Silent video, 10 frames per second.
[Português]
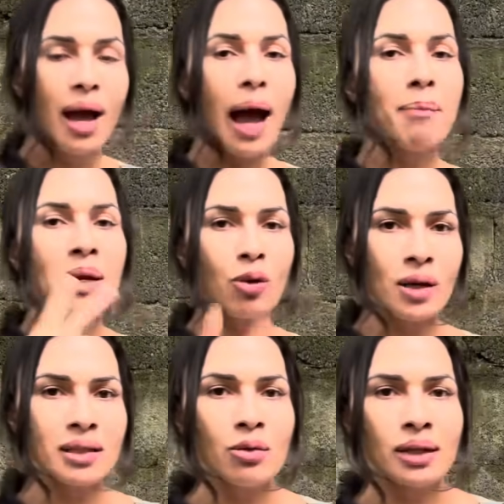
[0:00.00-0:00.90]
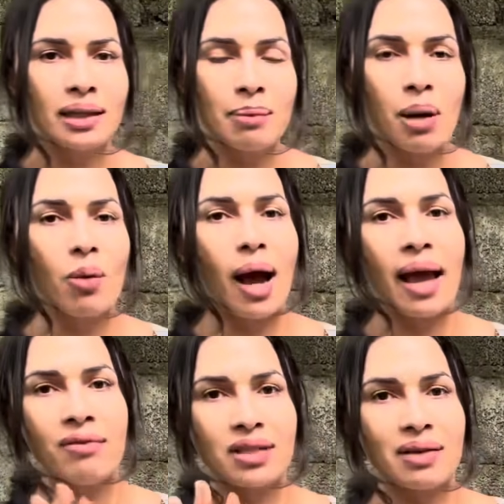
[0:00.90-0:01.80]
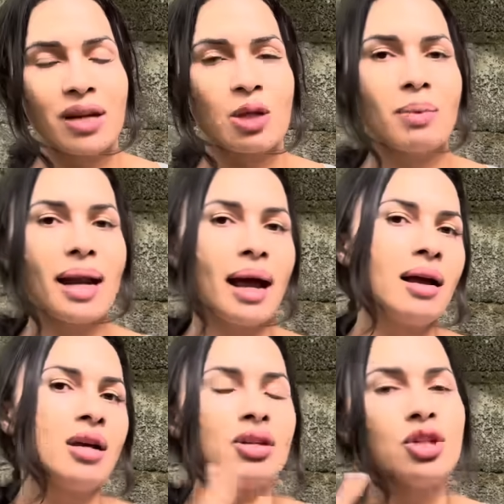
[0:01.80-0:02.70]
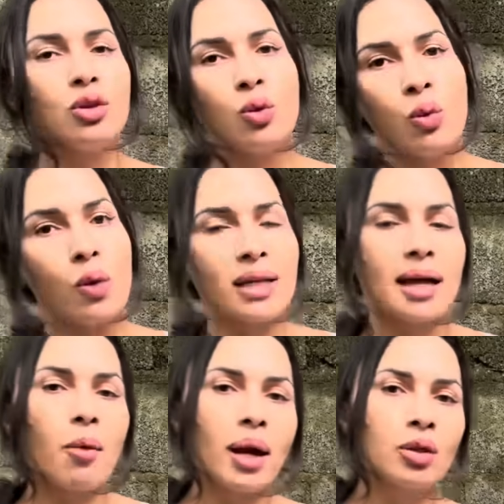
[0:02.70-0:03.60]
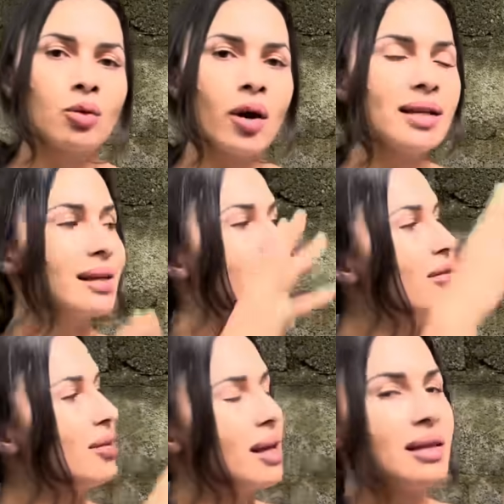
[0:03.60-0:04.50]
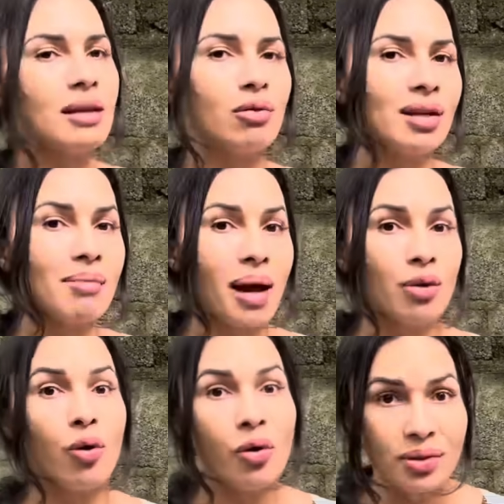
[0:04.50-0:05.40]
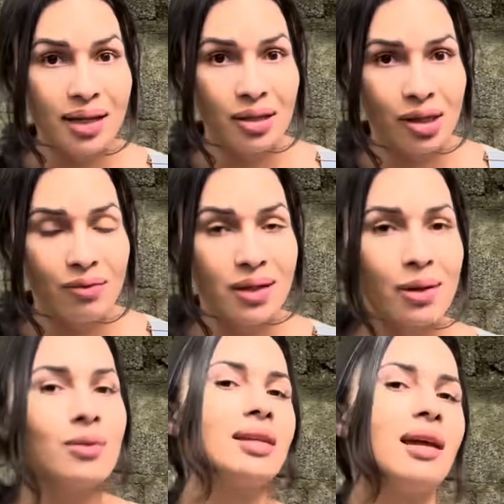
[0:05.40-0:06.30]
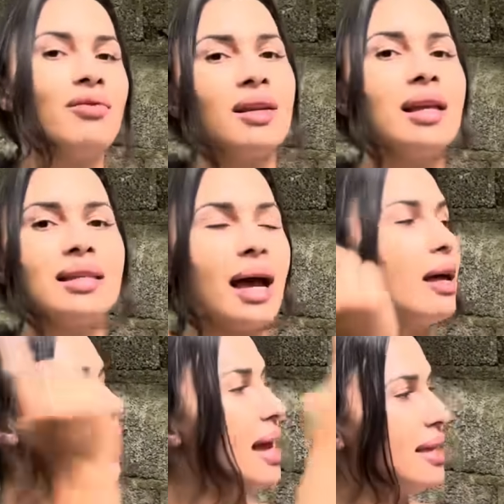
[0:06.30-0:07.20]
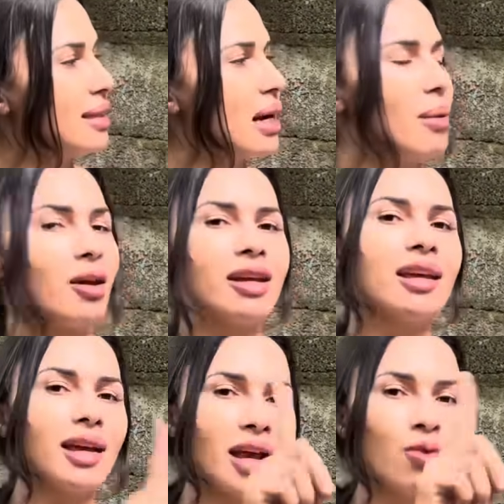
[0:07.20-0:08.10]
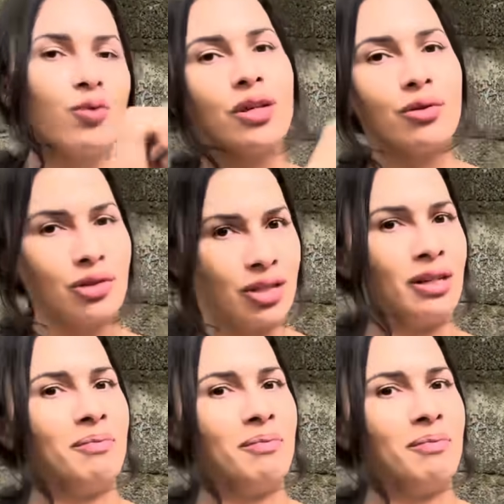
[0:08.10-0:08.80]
Aplicou a segunda demão, aí você vai esperar de 2 a 4 horas até finalizar o trabalho. Ou seja, você consegue finalizar esse trabalho aqui em um único dia.